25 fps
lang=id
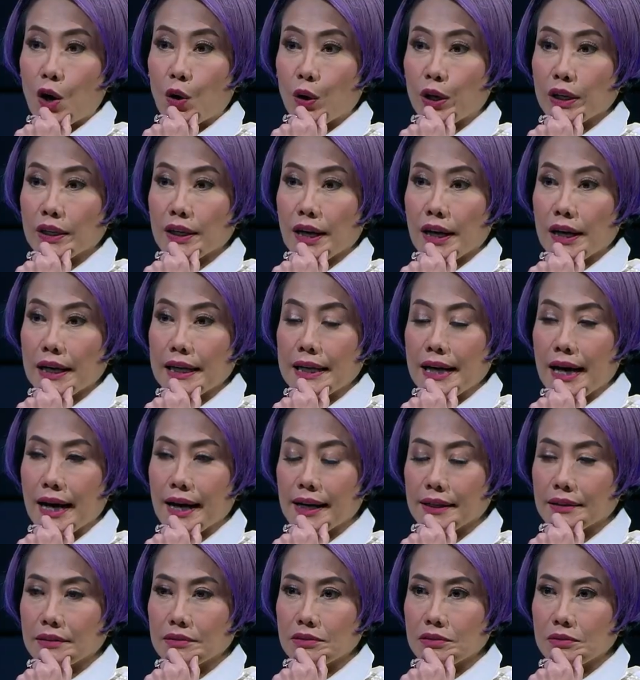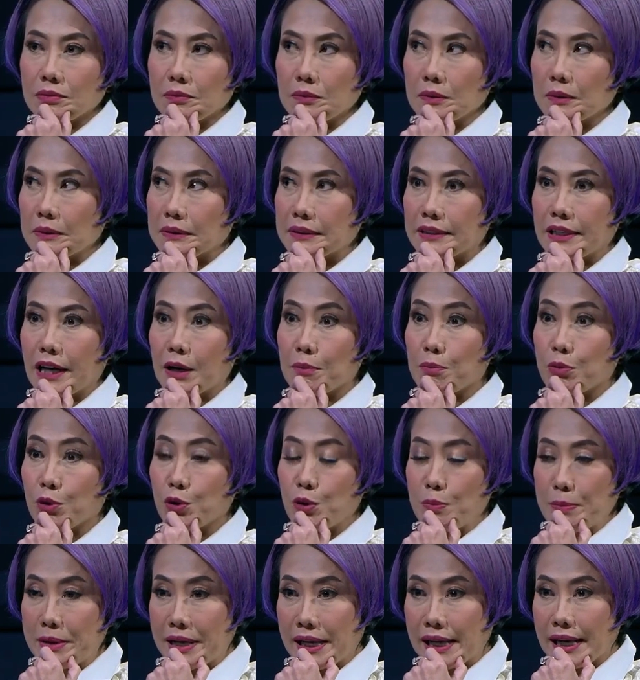kalau kita lihat sekian
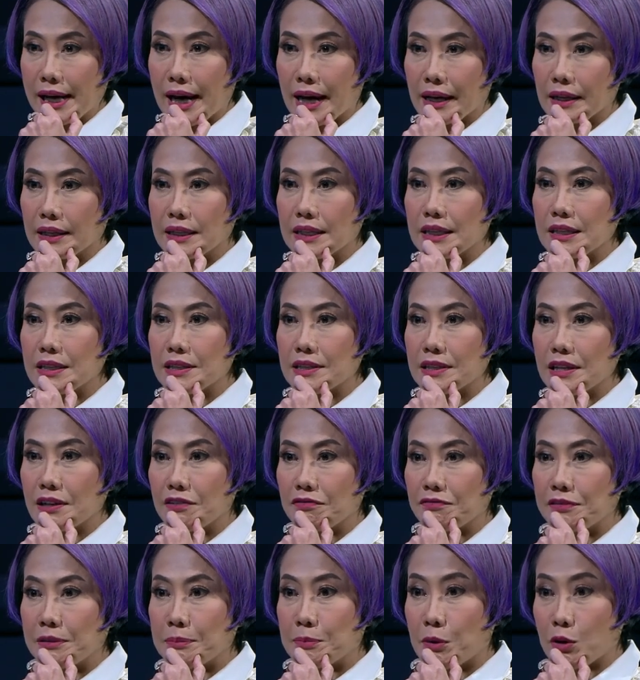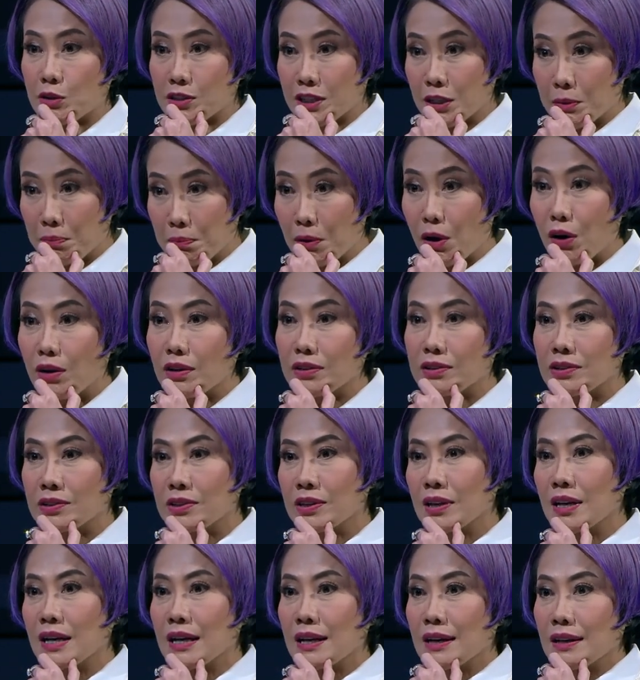puluh miliar di safe deposit
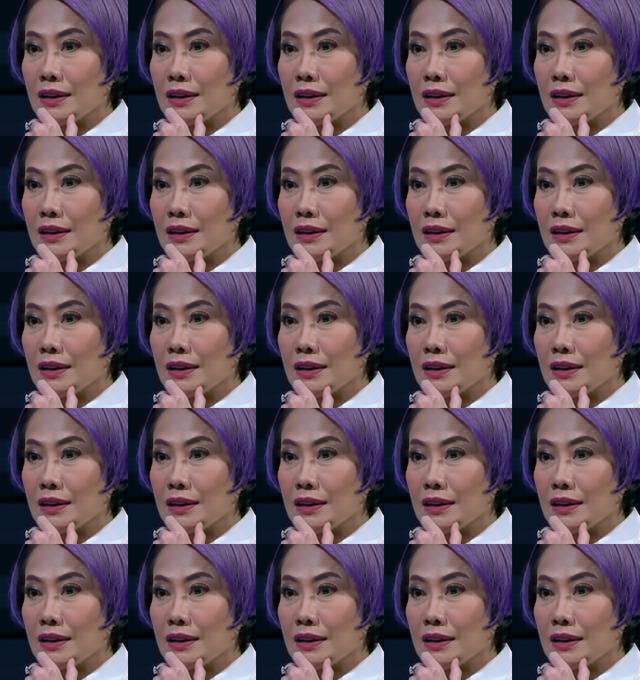box,